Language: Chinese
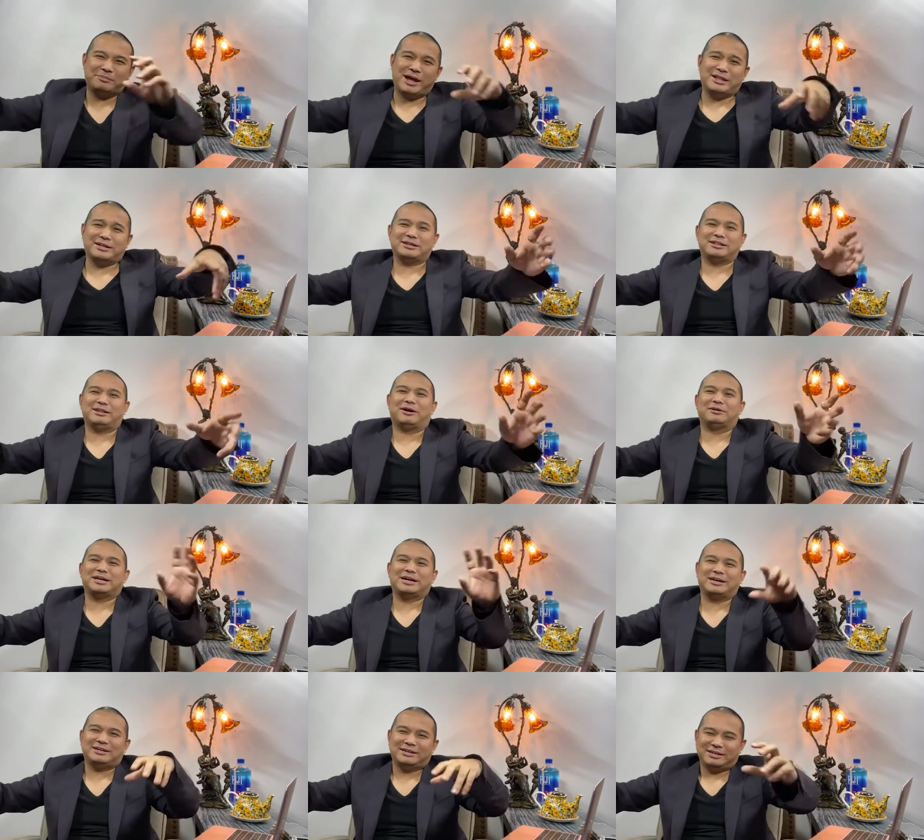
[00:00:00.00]
买了个老
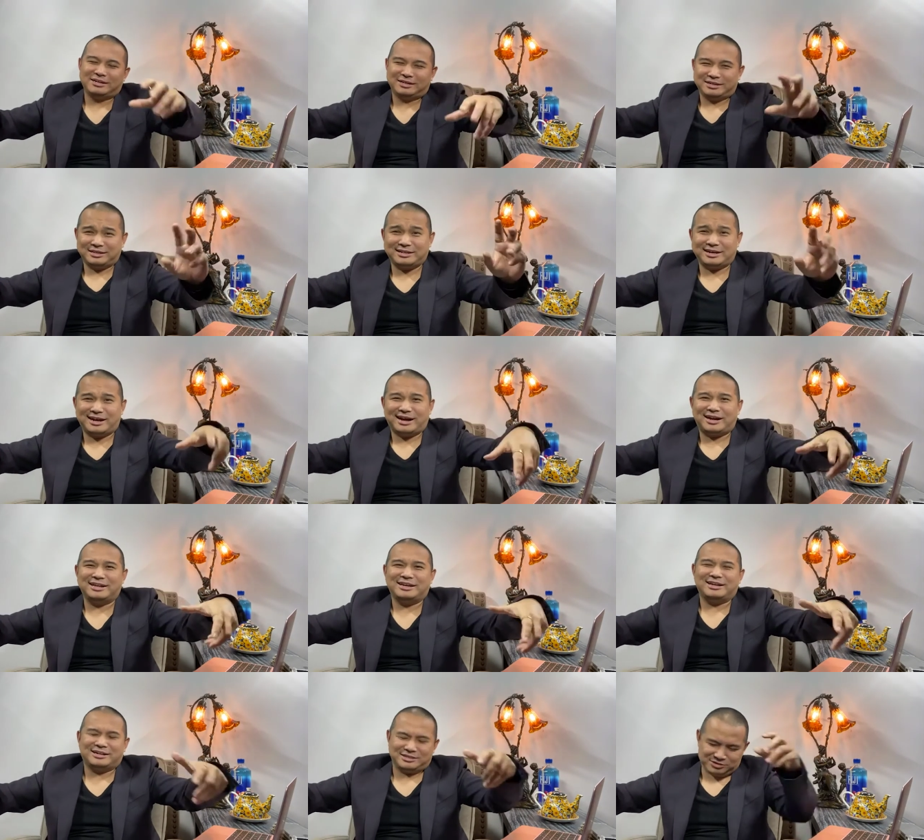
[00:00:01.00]
的一个哈
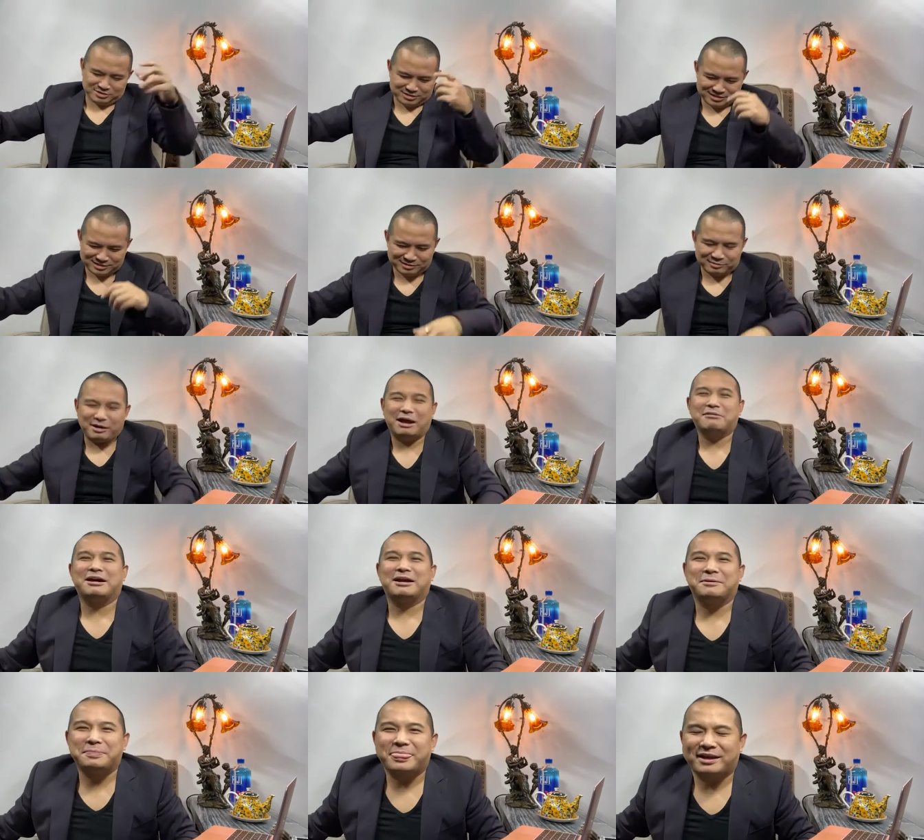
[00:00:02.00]
雷啊，就自己玩
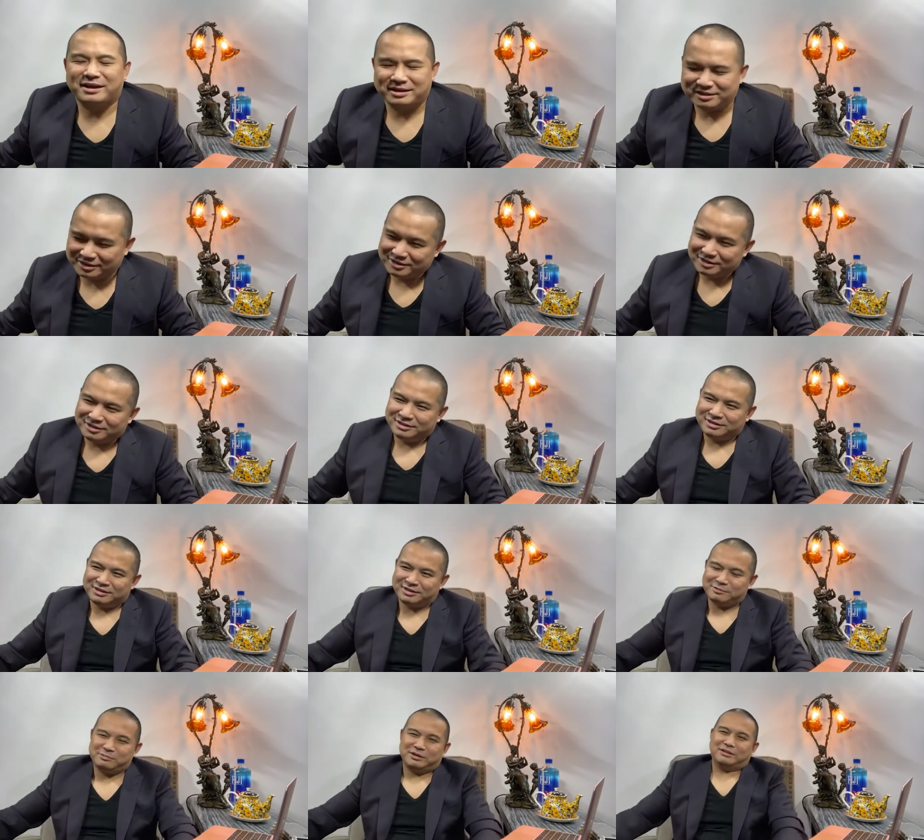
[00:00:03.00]
玩啊。
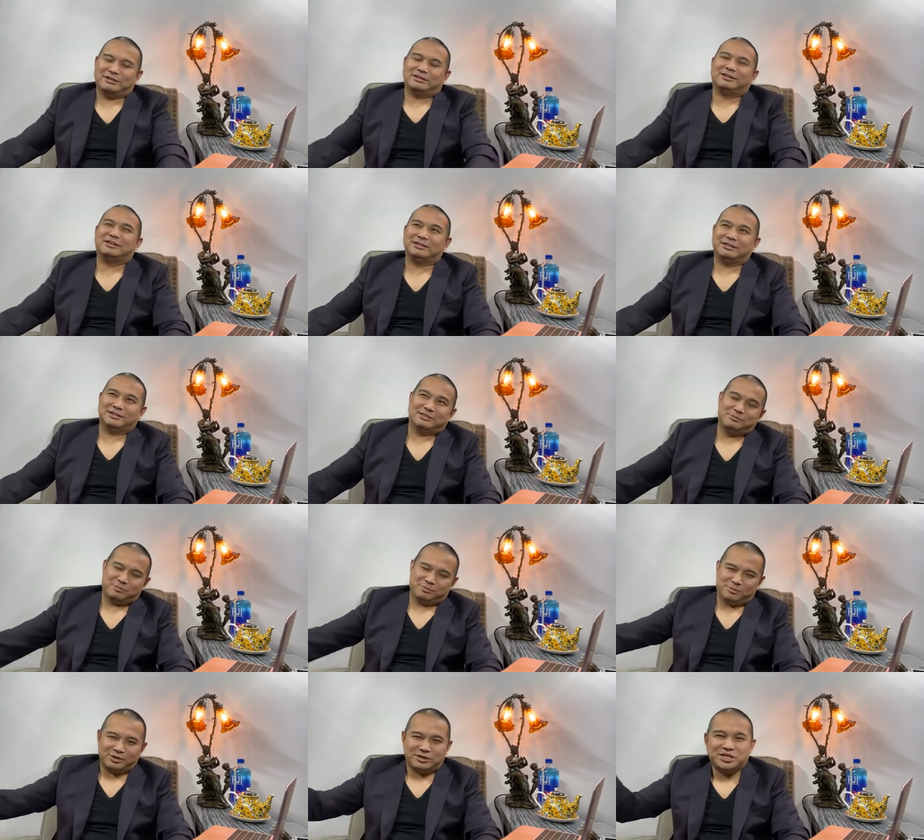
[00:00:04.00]
那么呃，
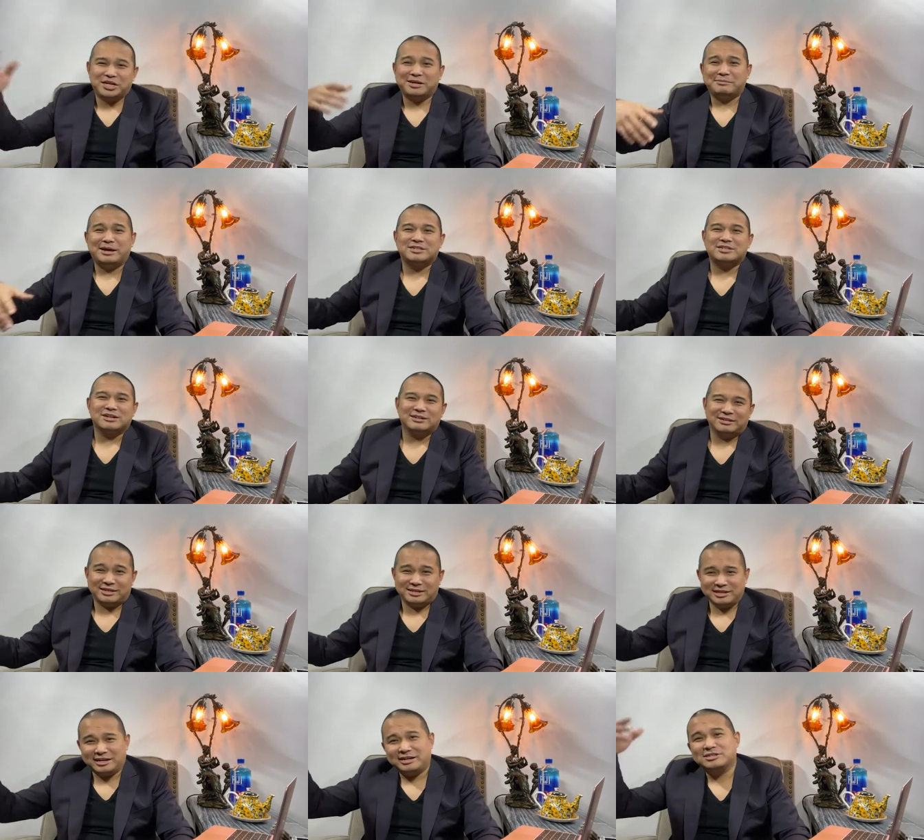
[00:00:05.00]
对清迈城
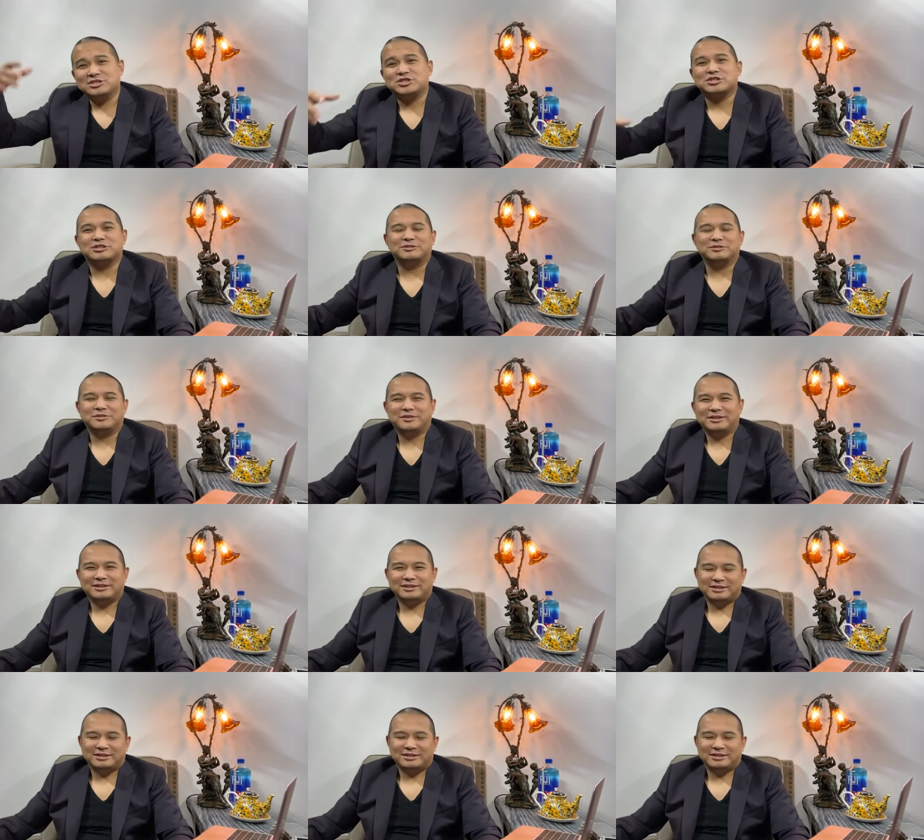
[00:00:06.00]
也很熟。